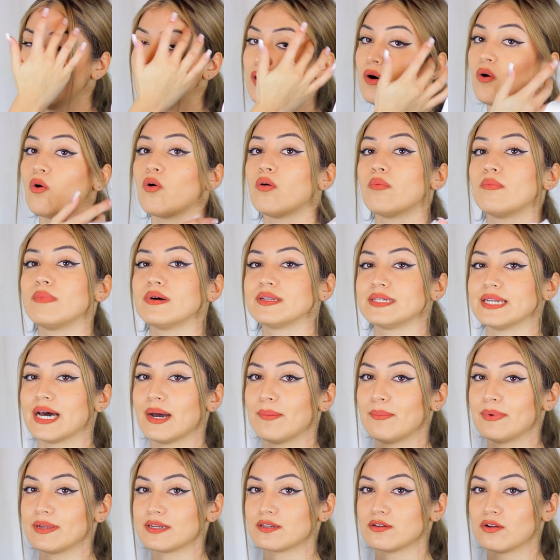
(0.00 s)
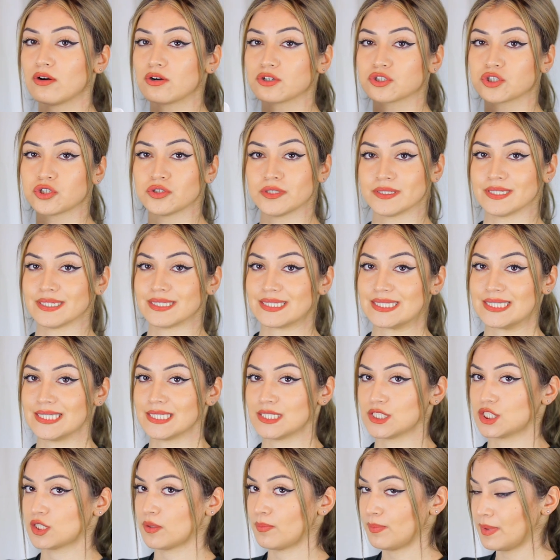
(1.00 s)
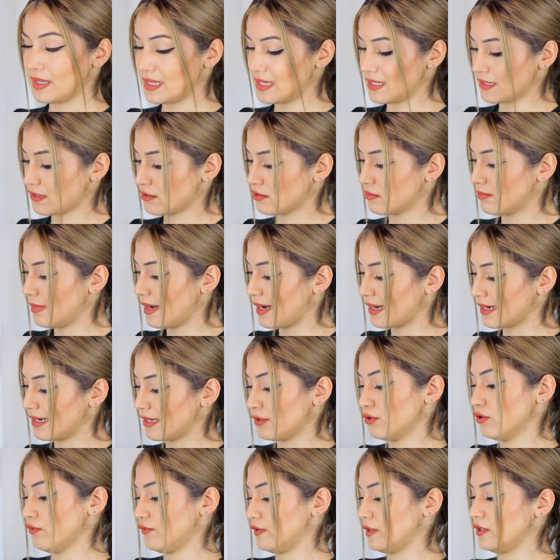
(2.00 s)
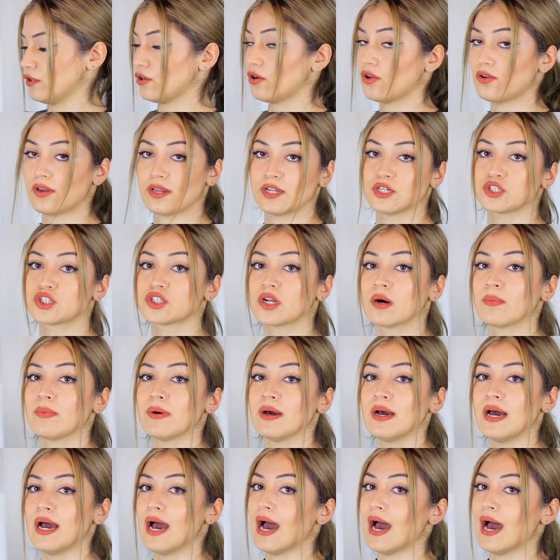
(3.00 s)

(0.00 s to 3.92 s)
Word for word: um damit noch schöne ästhetische Bilder zu machen, nicht nur für den Online-Shop,